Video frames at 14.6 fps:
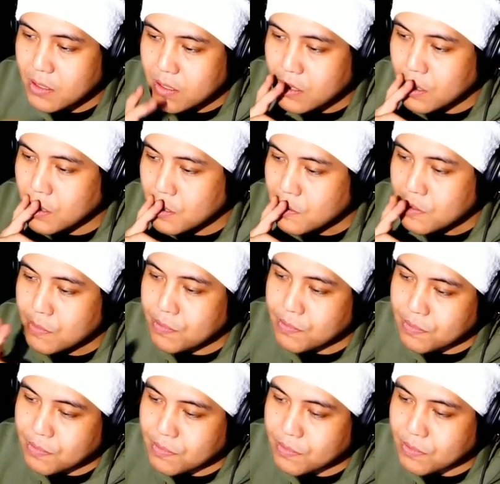で
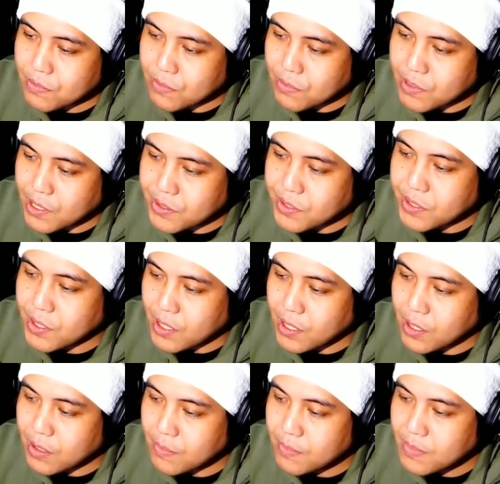ふーっとやってたら